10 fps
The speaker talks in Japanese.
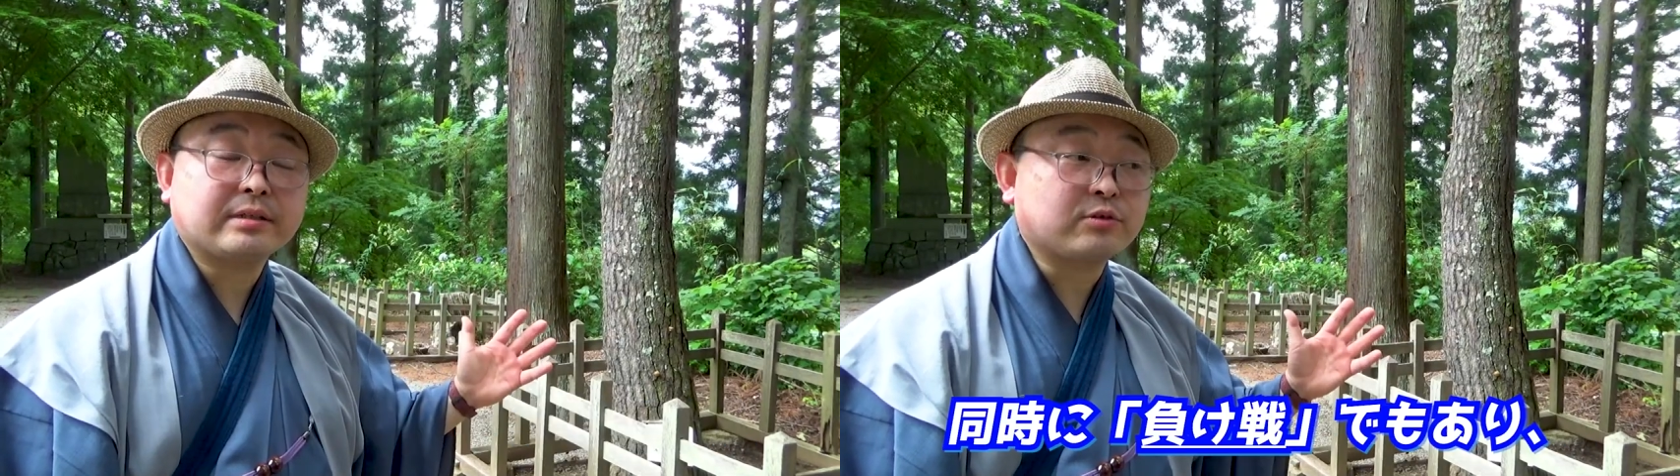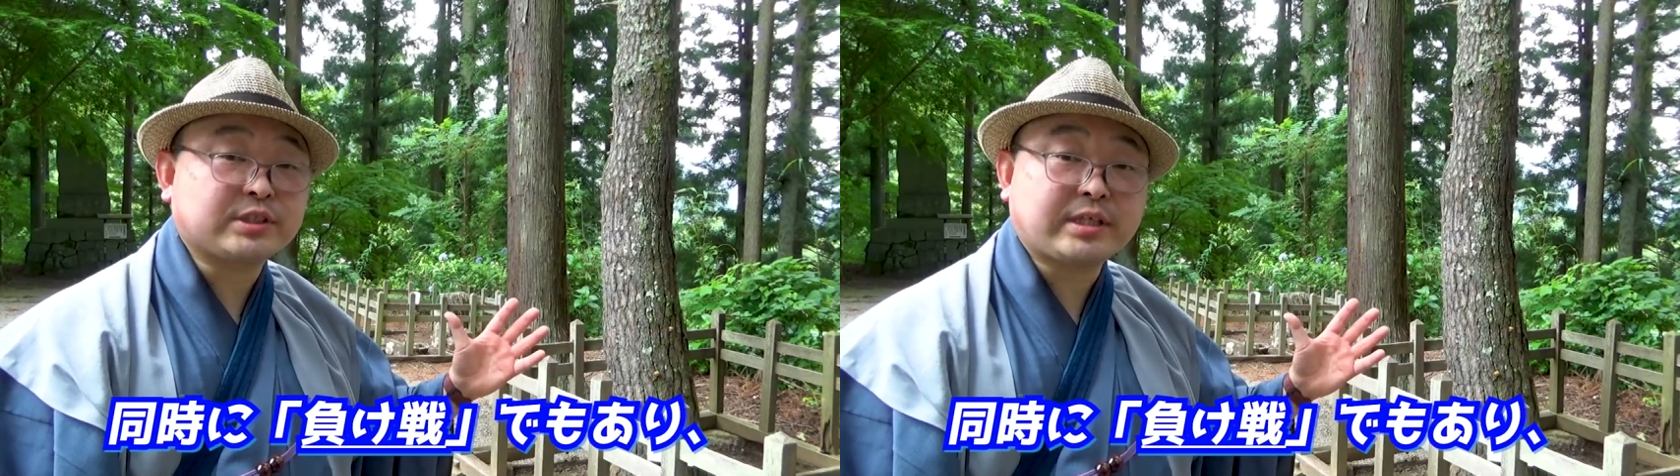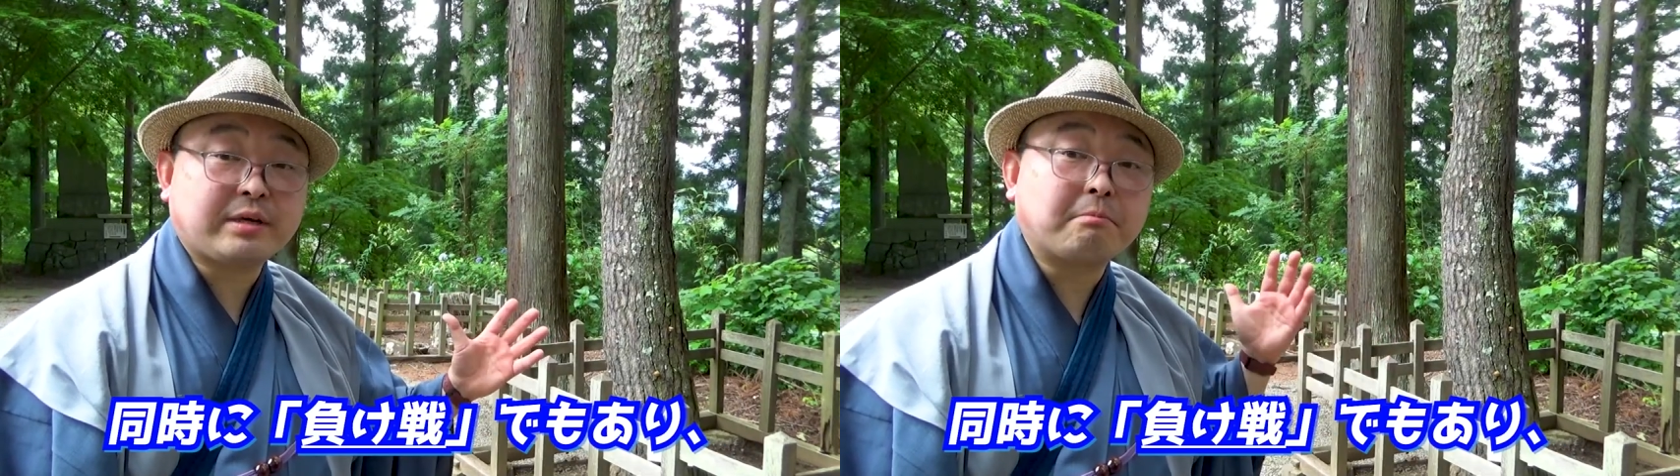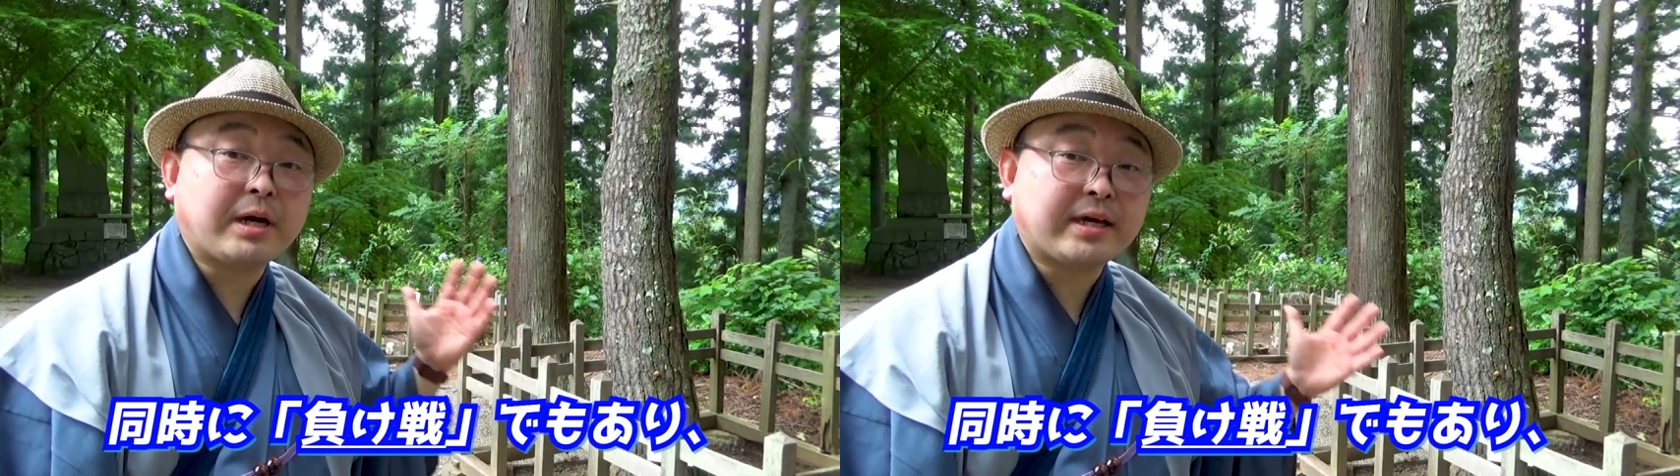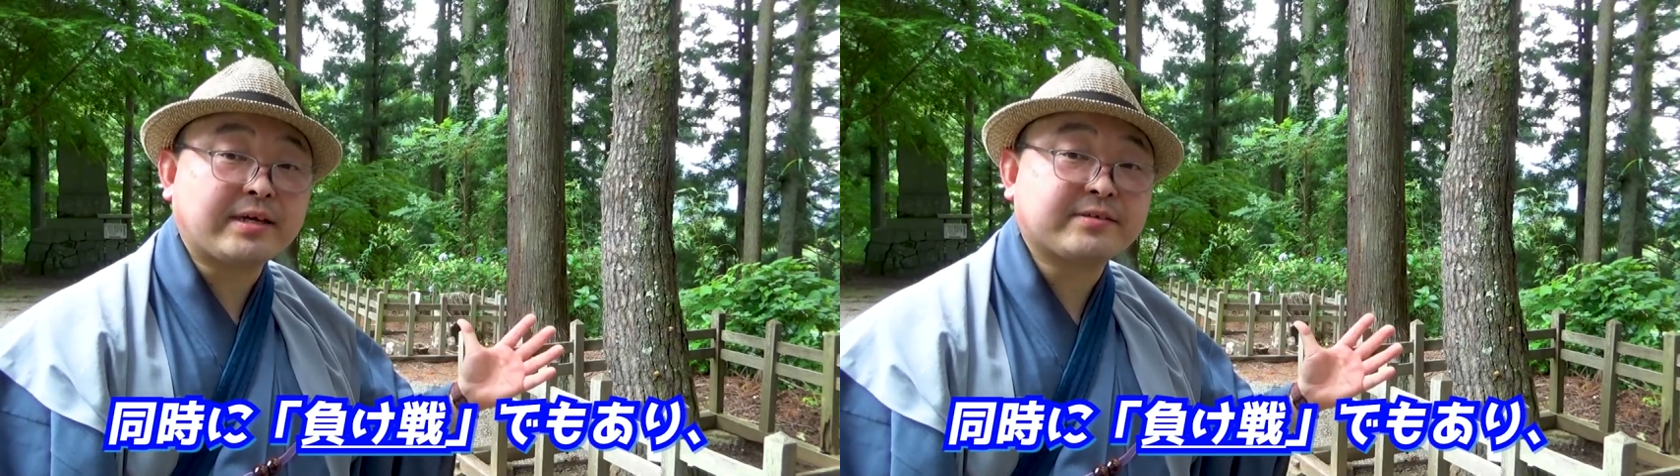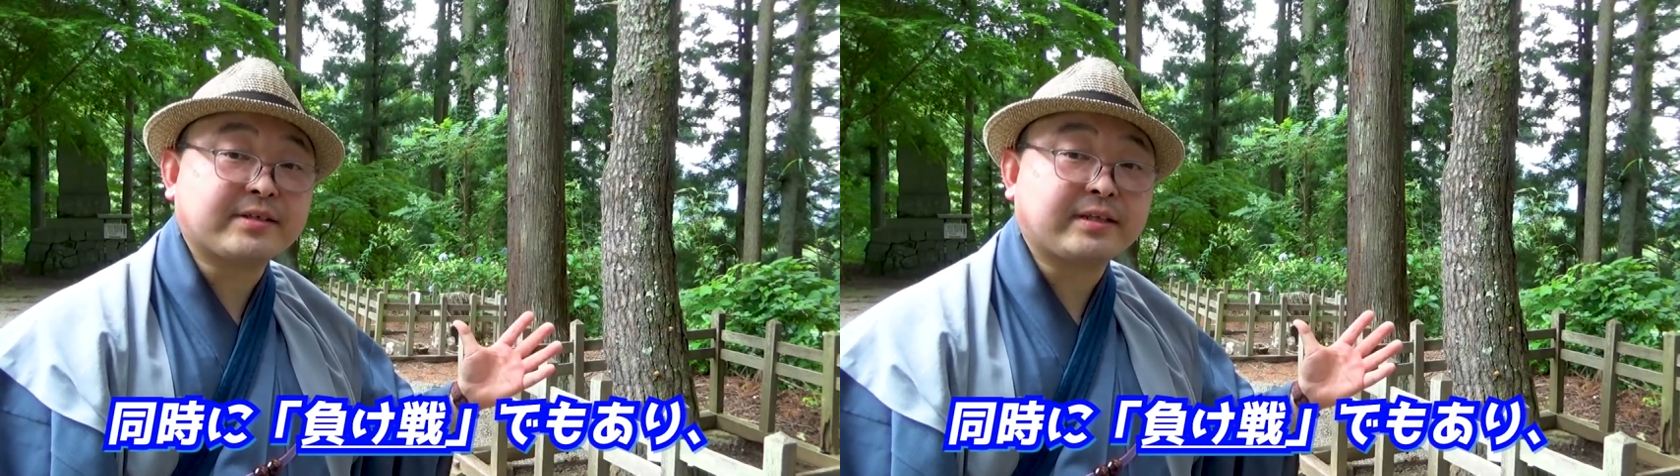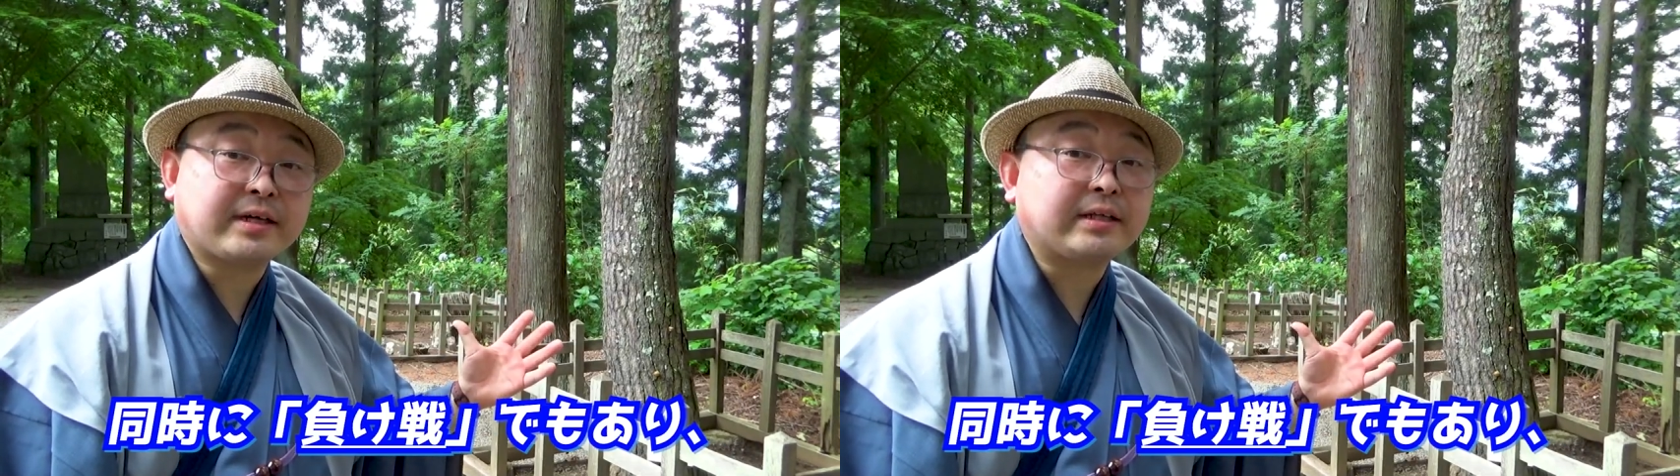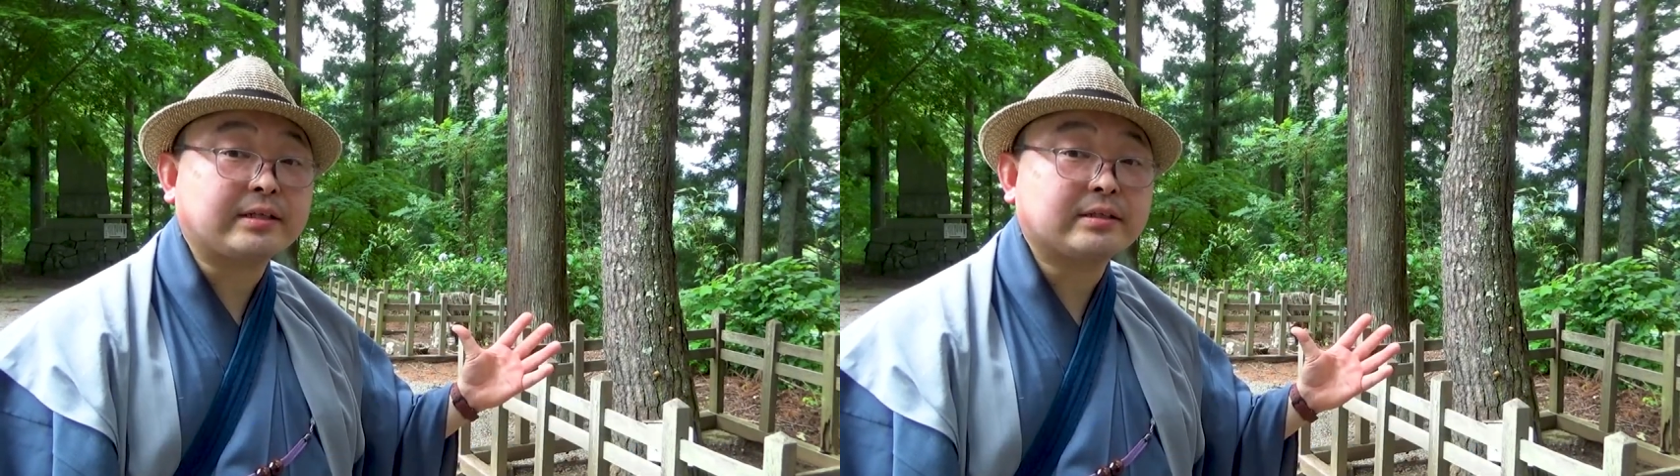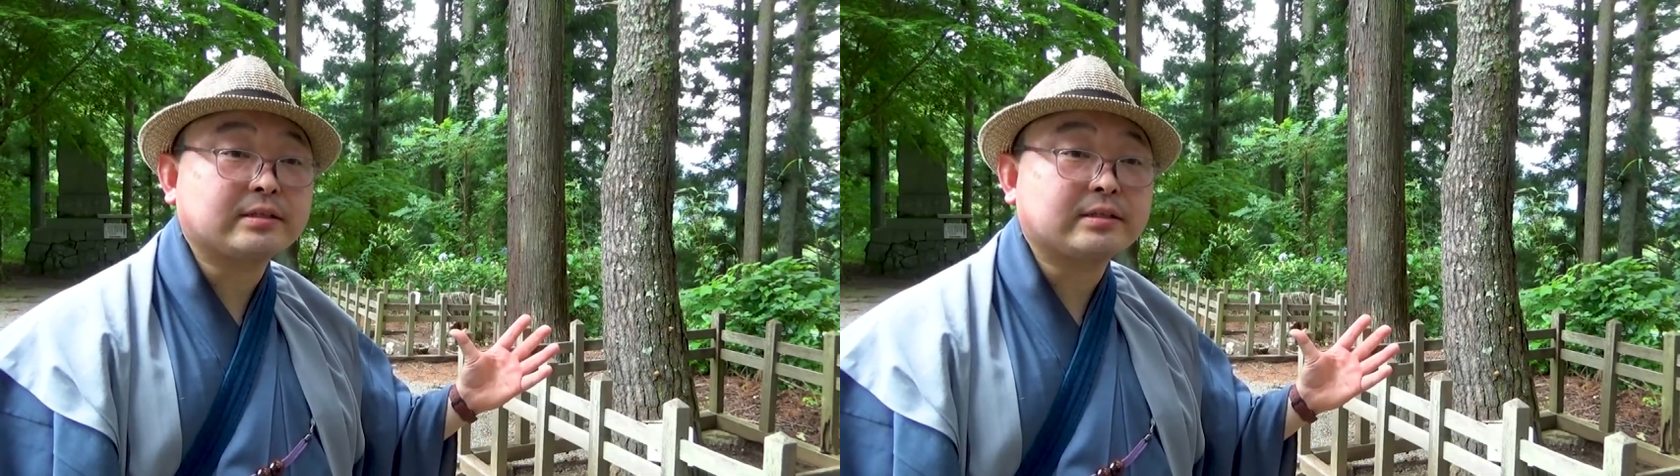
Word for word: そして負け戦であり